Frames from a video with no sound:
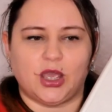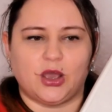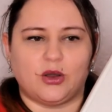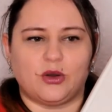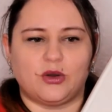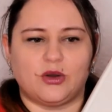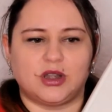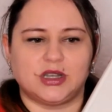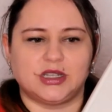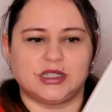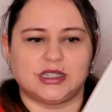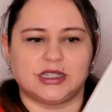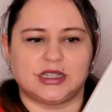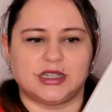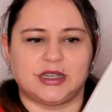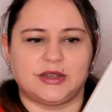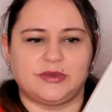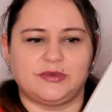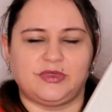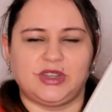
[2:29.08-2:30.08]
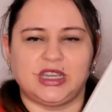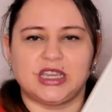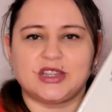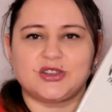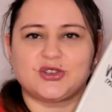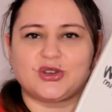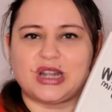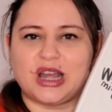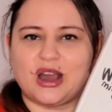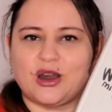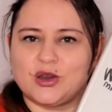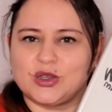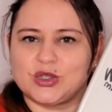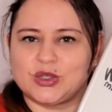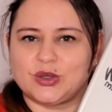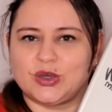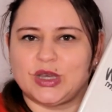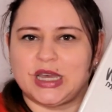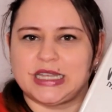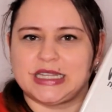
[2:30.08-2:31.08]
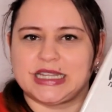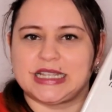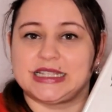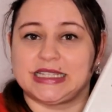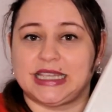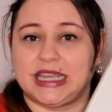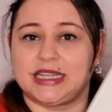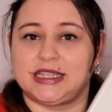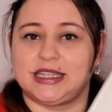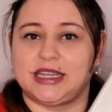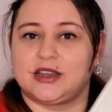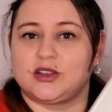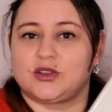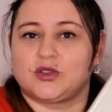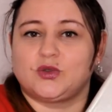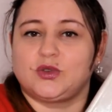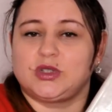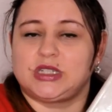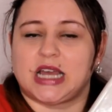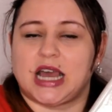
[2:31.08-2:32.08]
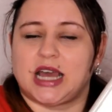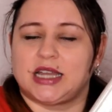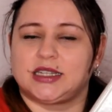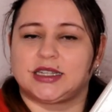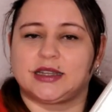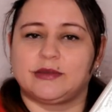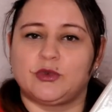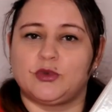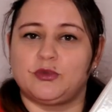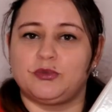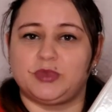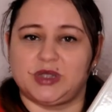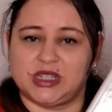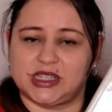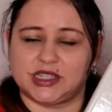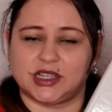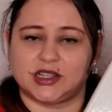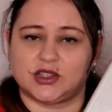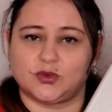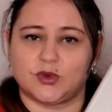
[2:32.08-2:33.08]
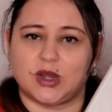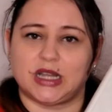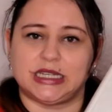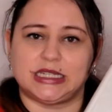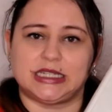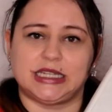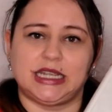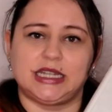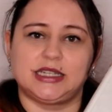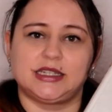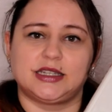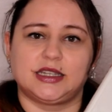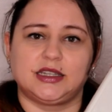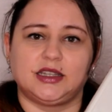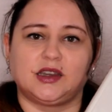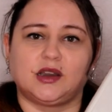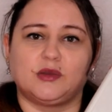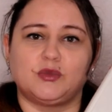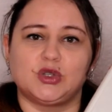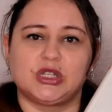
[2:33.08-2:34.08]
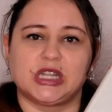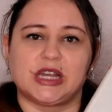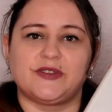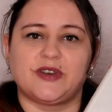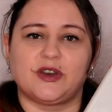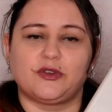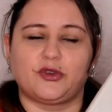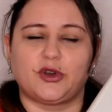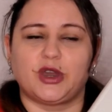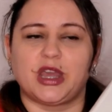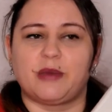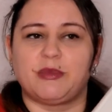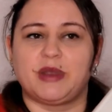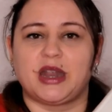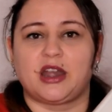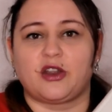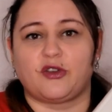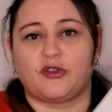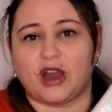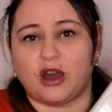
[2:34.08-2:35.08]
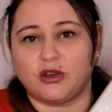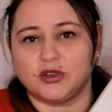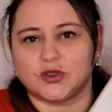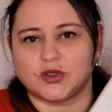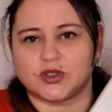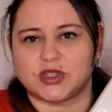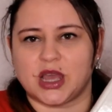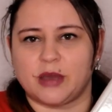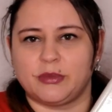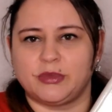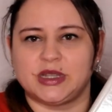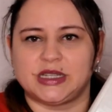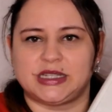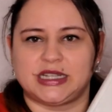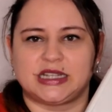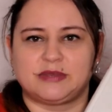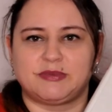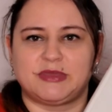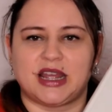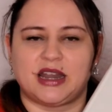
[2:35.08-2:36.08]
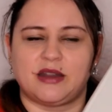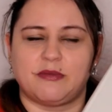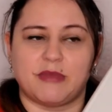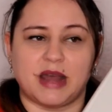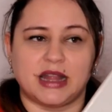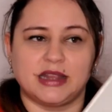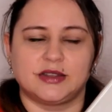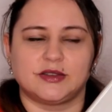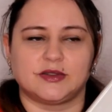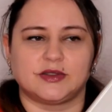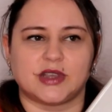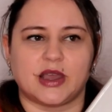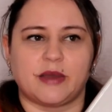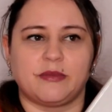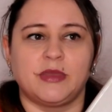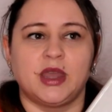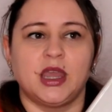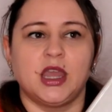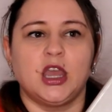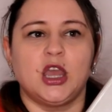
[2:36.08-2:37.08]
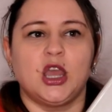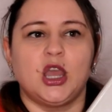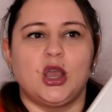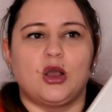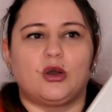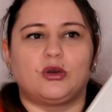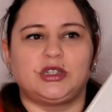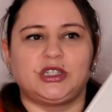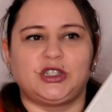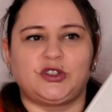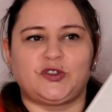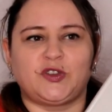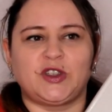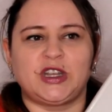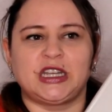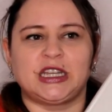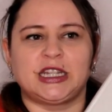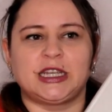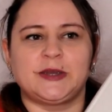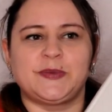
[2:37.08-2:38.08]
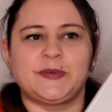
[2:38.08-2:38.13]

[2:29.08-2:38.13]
Und äh, wie ihr schon raushört, es geht hier unter anderem um Bisexualität, denn ihre Mutter war vorher mit einer Frau zusammen, ist jetzt mit einem Mann zusammen. Und ich finde,